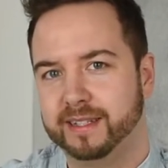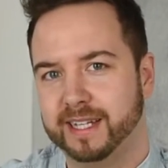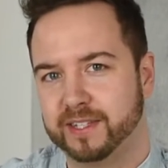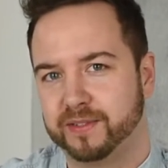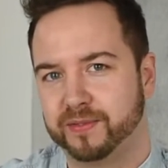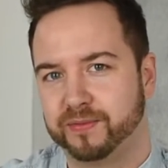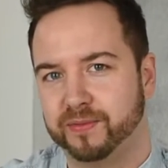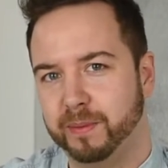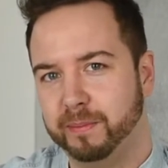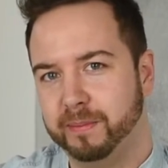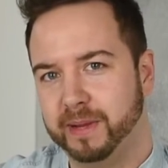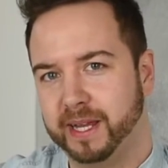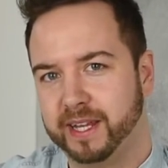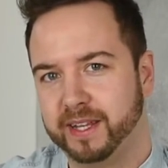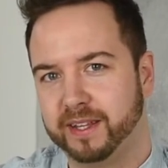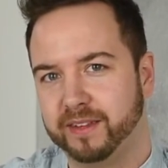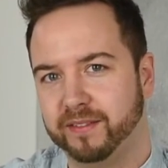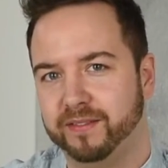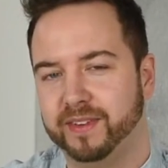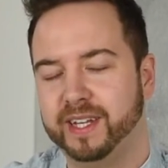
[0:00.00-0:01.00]
das für
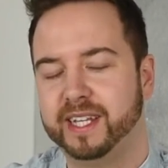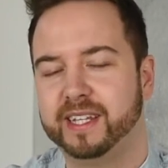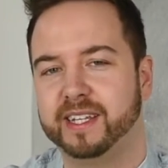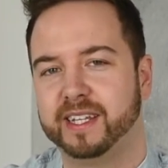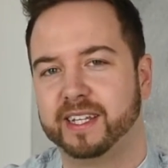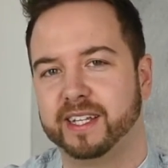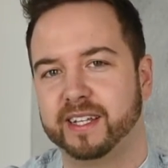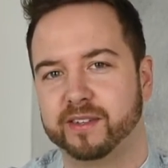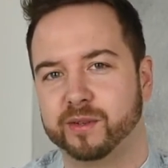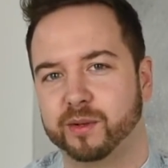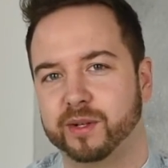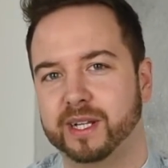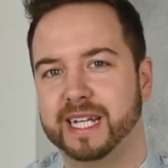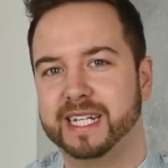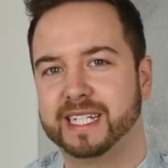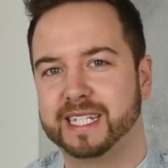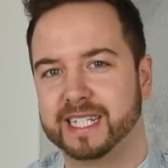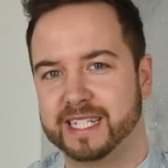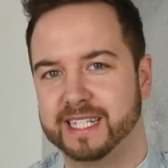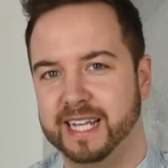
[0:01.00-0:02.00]
mich wichtig ist
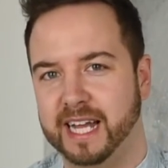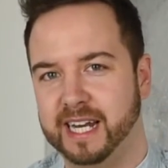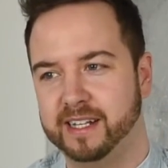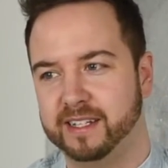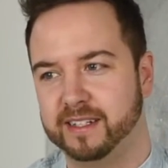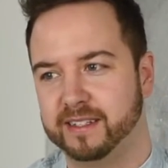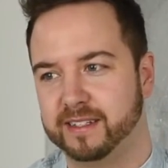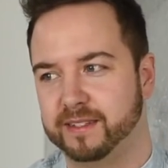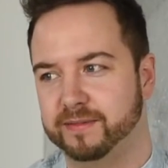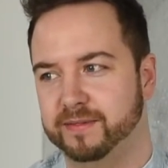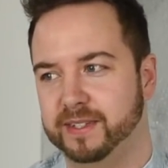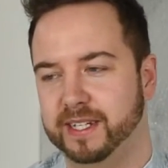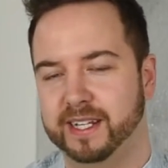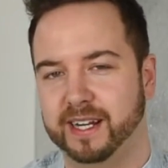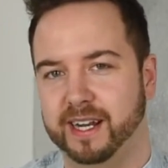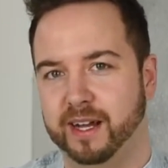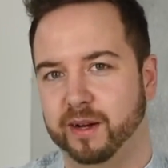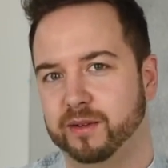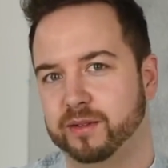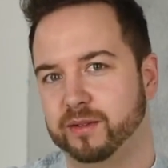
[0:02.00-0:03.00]
oder interessant ist. Wie
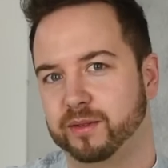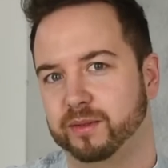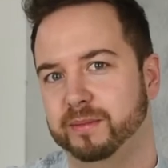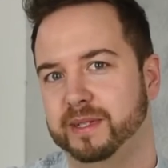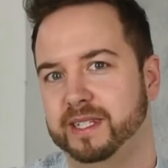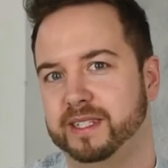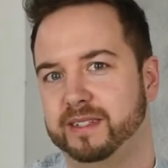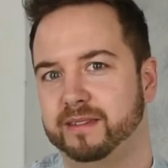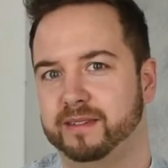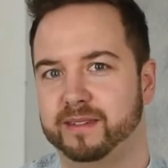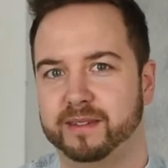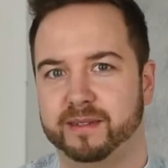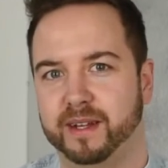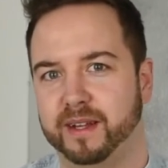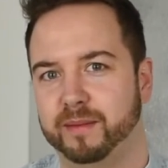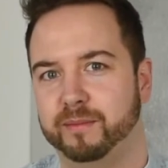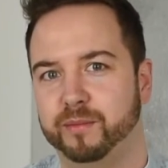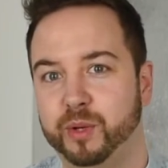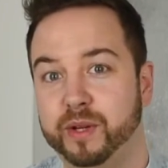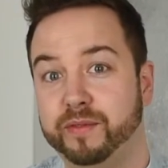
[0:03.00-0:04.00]
genauso mit
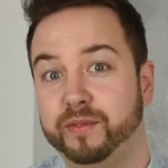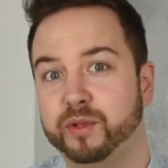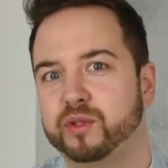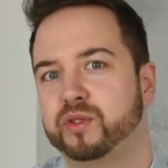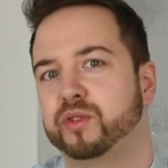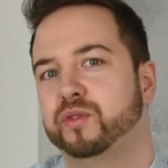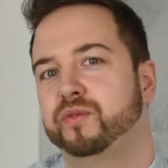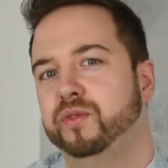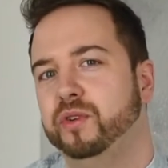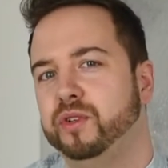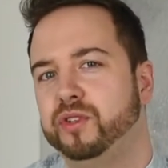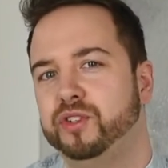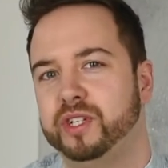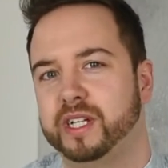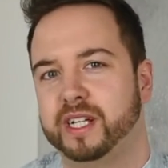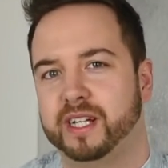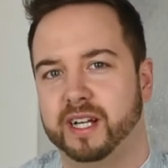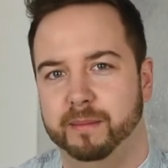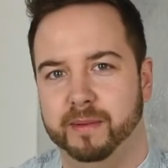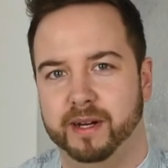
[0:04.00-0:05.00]
dem Review zur
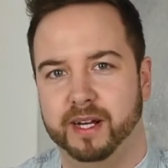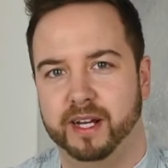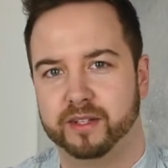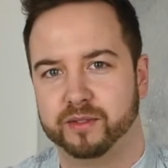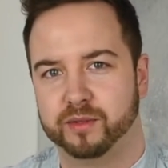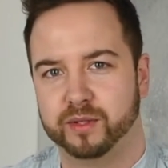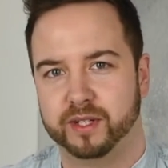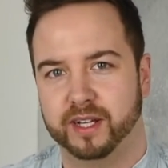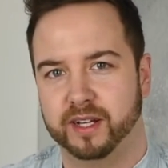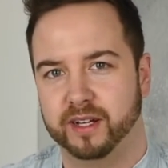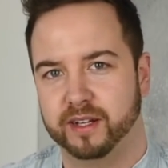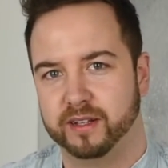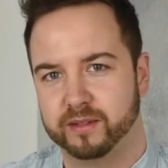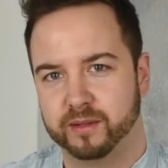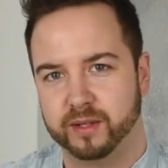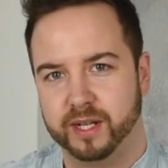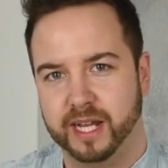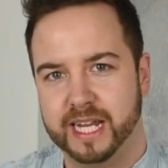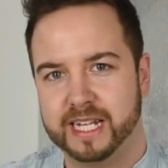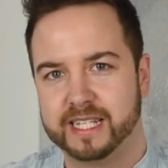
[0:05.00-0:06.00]
Fuji-Kamera, zu der,
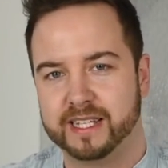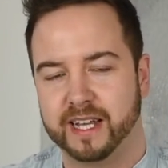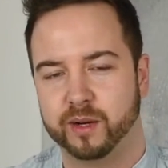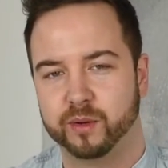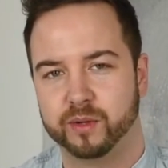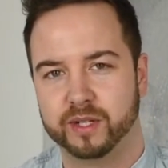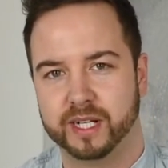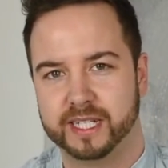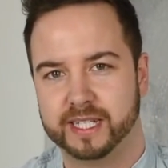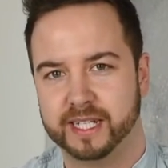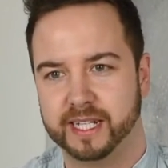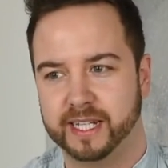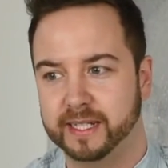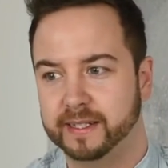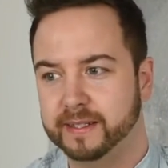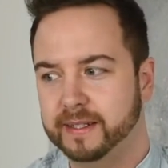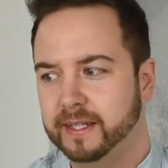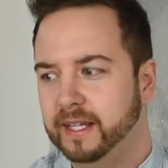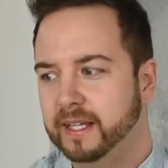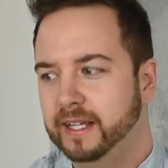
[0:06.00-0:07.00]
zu der
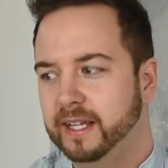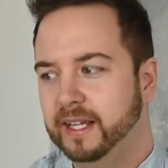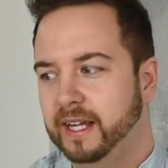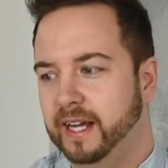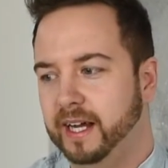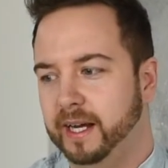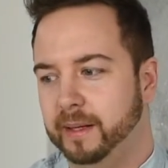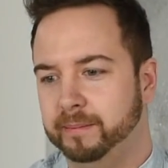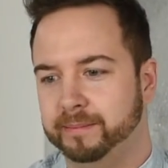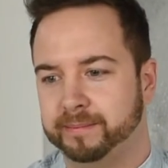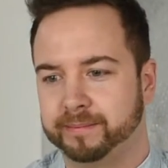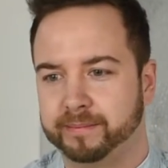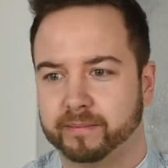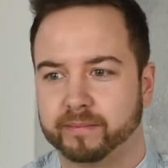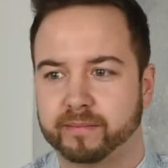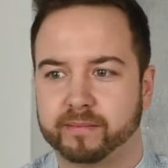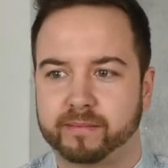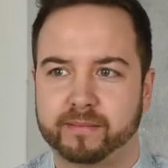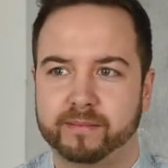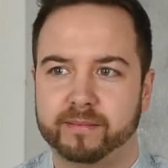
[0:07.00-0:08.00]
X100T. Ähm,
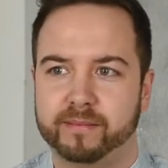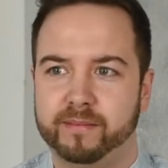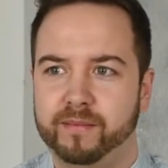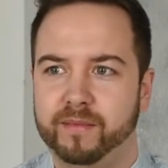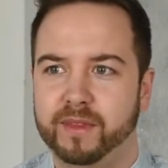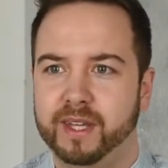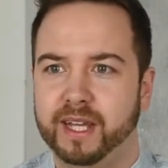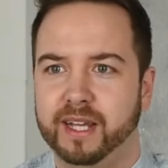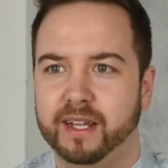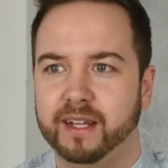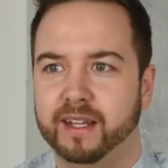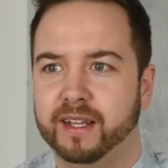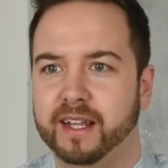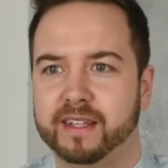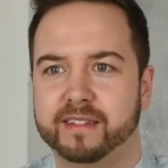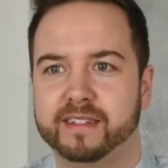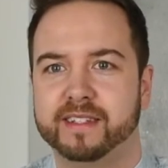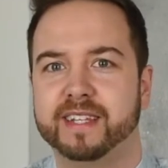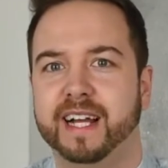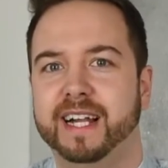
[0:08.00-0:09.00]

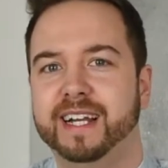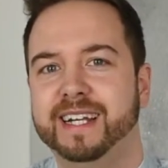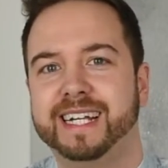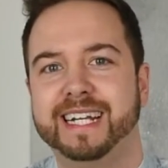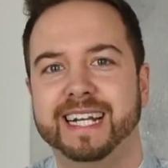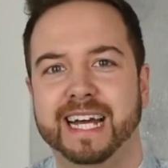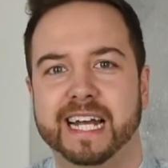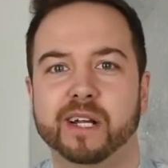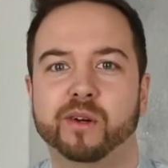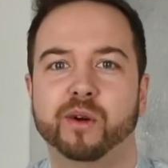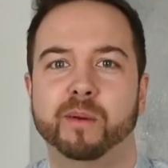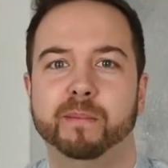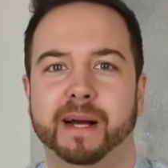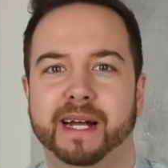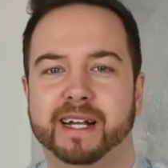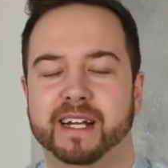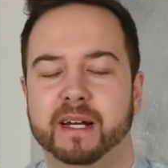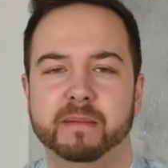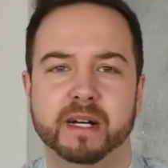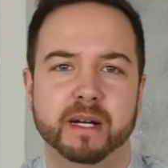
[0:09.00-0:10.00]
es ist halt eine kleine
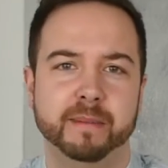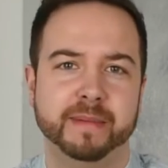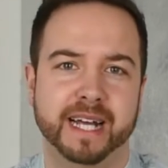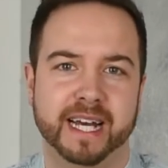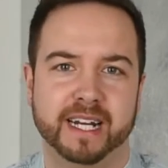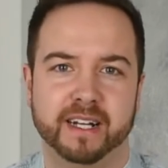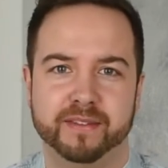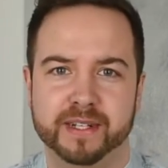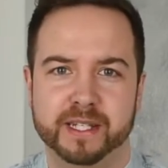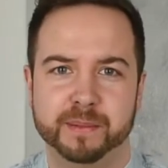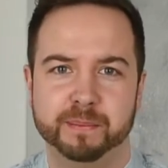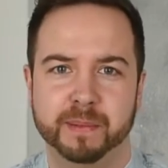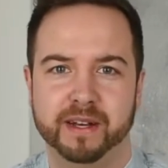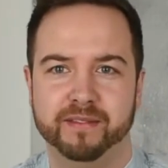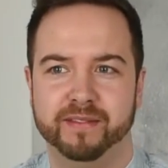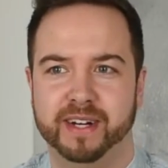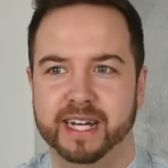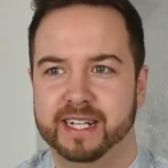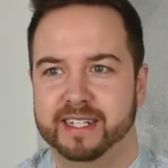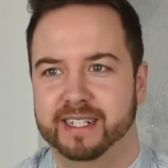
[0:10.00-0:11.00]
Kompaktkamera mit einer
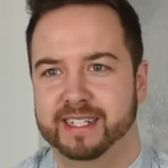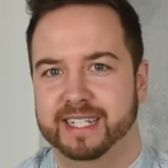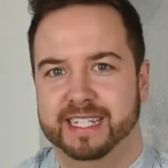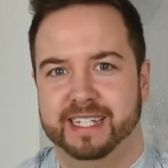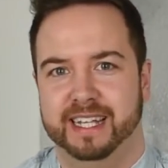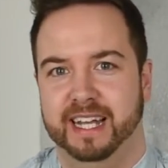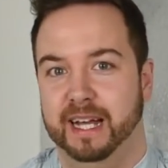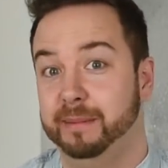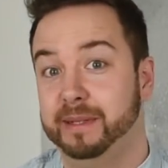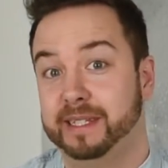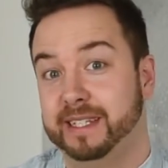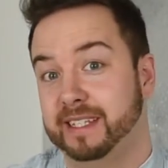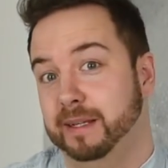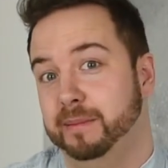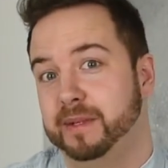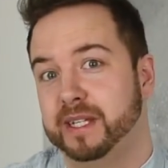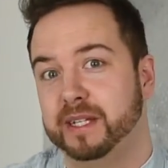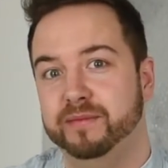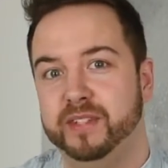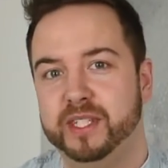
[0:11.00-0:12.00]
Festbrennweite. Das habe das
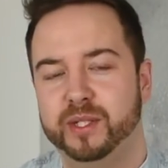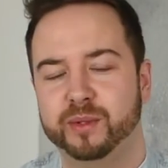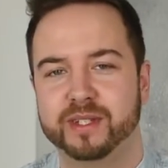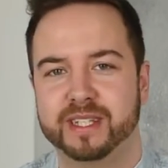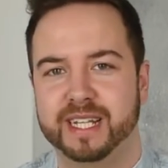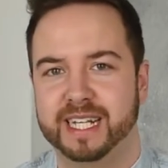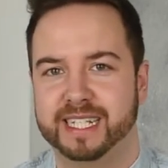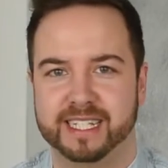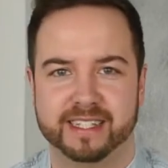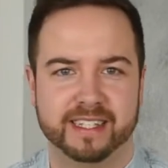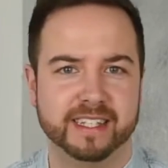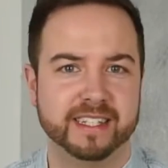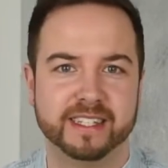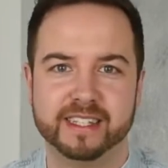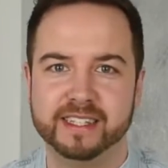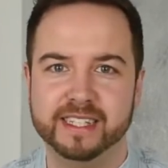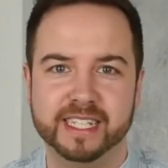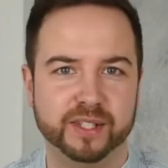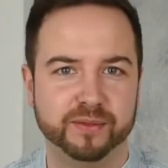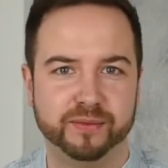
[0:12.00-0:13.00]
hab ich im Video gesagt, das
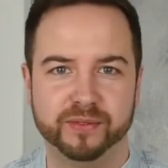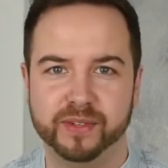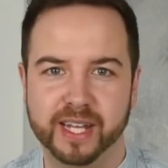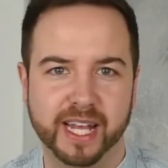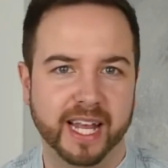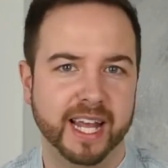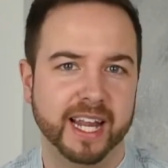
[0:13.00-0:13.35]
ist nicht für